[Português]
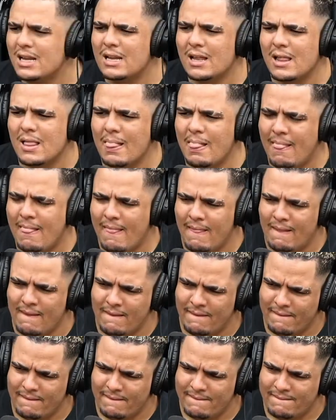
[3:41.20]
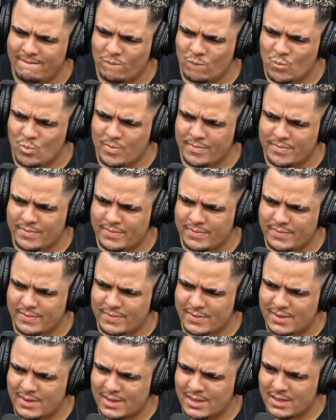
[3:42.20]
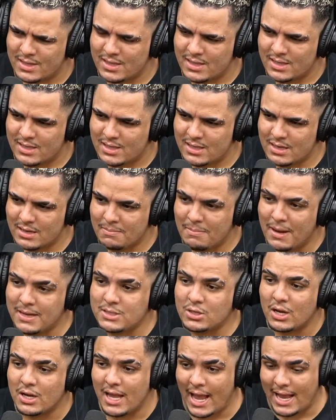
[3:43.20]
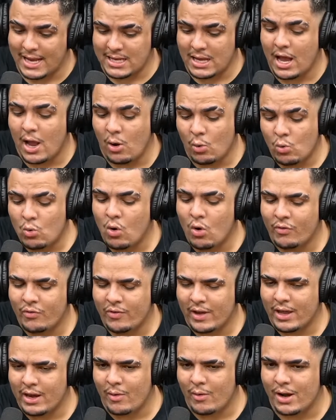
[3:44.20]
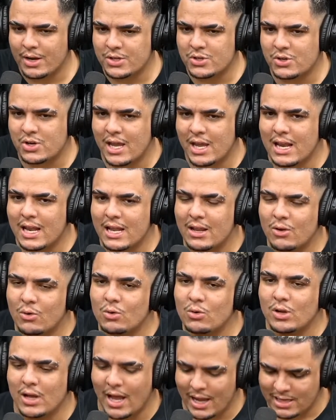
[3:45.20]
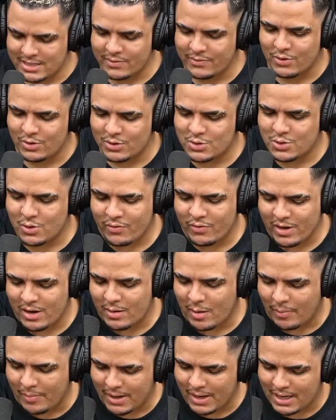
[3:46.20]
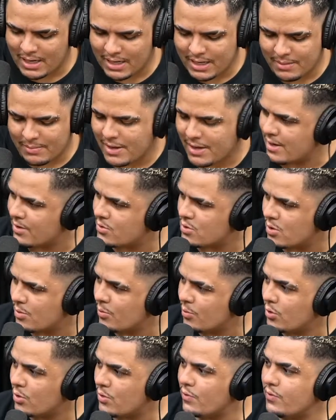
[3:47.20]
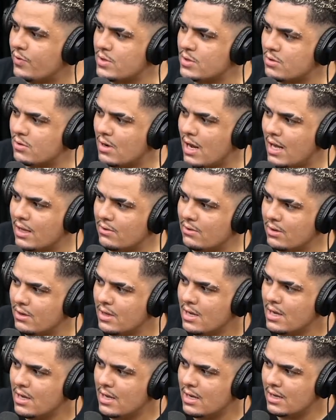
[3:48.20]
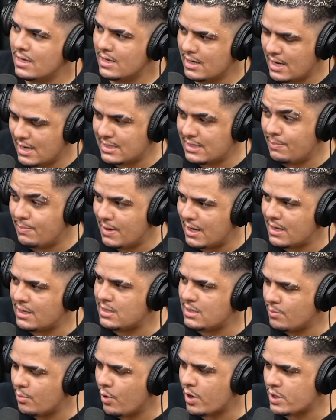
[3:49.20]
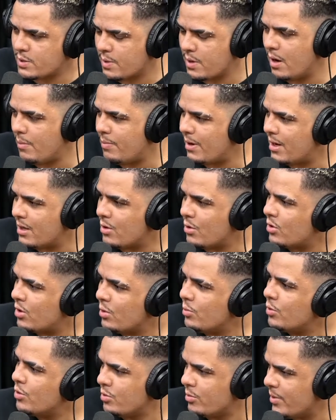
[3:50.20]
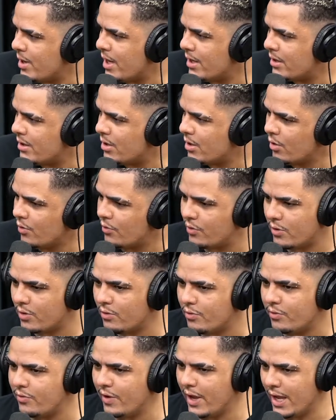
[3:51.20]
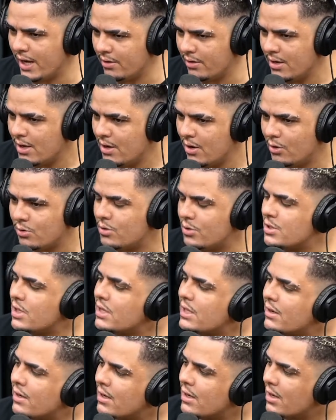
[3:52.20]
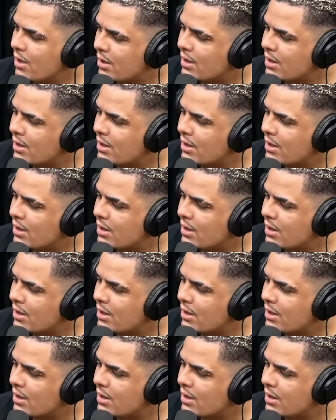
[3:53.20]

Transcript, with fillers: Esse, e aí esse era no YouTube ainda, não foi, na, não foi pra MTV. Mas, ó, é, é, o coveiro, eu acho que ele... O, é que você falou de coveiro, é uma parada que, mano, eu sou muito fissurado nessa parada de morte, porque é uma parada que eu tenho muito medo, então hum. eu uhum. fico vendo. Outro Curioso.